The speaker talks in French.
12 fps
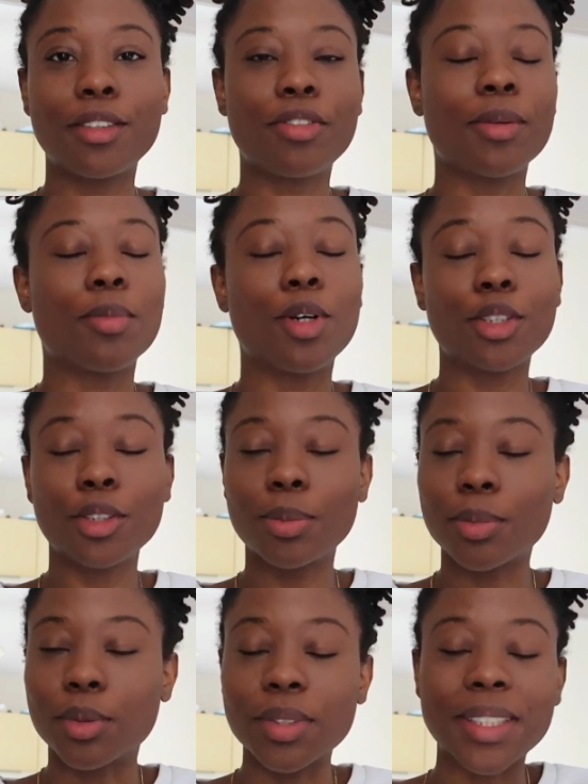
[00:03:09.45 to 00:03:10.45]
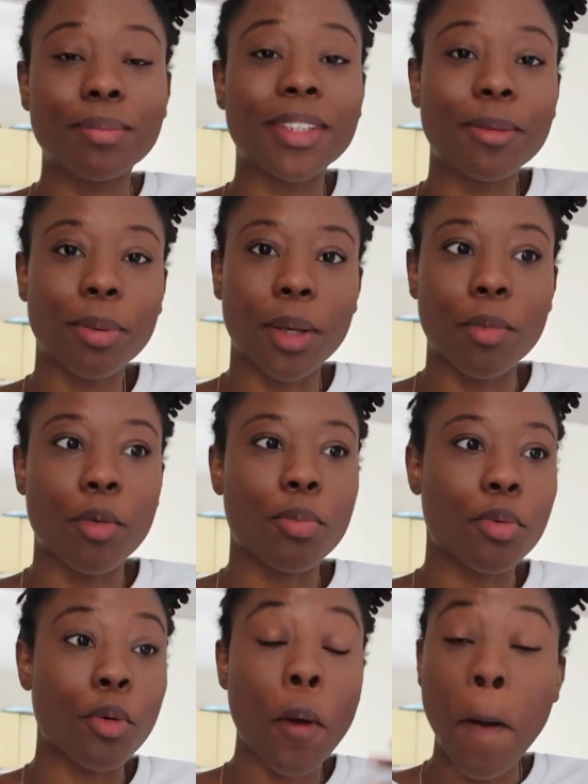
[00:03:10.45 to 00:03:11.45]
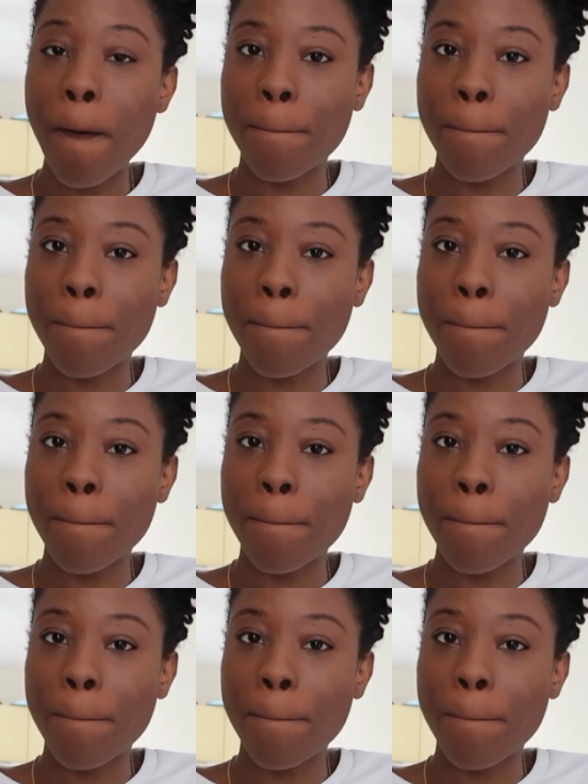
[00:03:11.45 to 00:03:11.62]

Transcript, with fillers: il fait moche, bon, ça me déprime un peu,